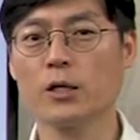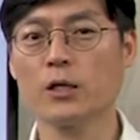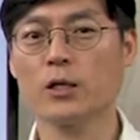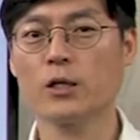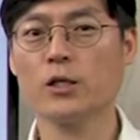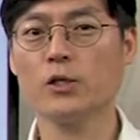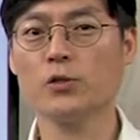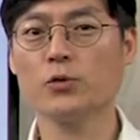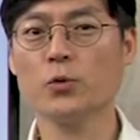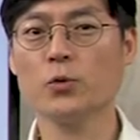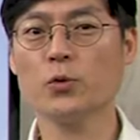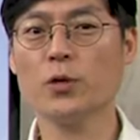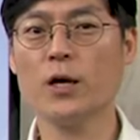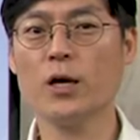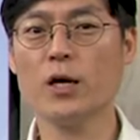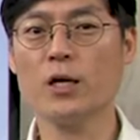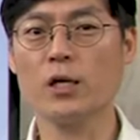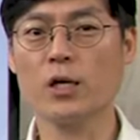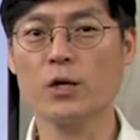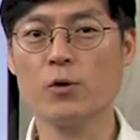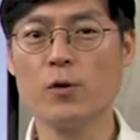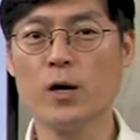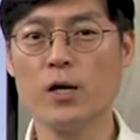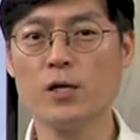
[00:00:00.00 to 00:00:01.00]

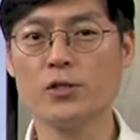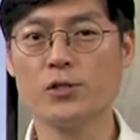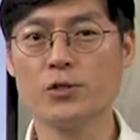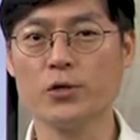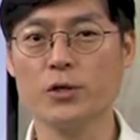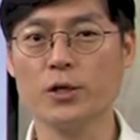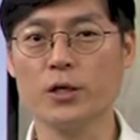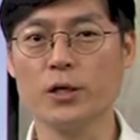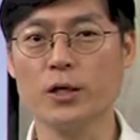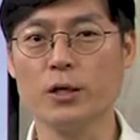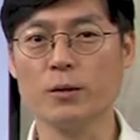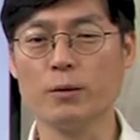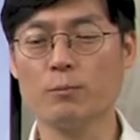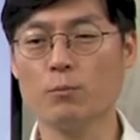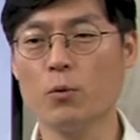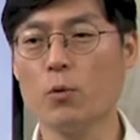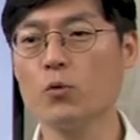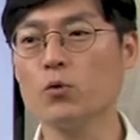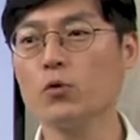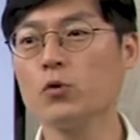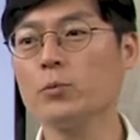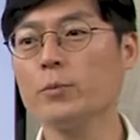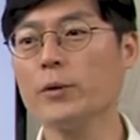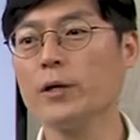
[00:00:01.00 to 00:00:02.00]
기존의 일괄 처리,
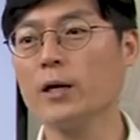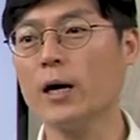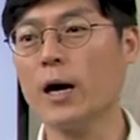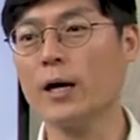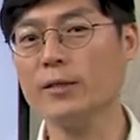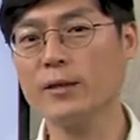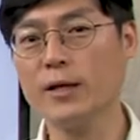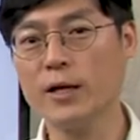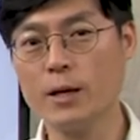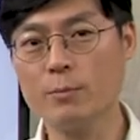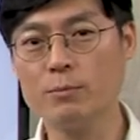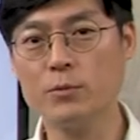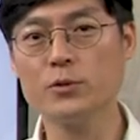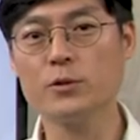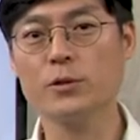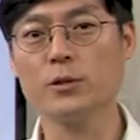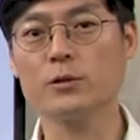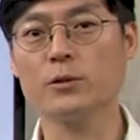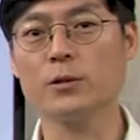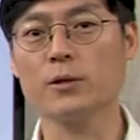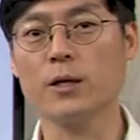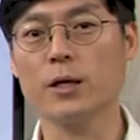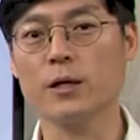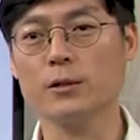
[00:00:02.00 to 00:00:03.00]
봉급이 한 달에 한
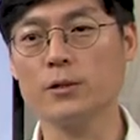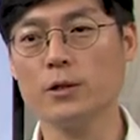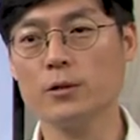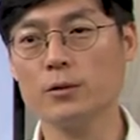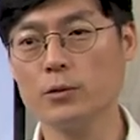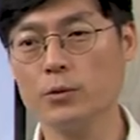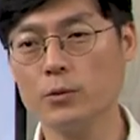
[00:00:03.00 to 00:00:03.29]
번씩 들어가죠.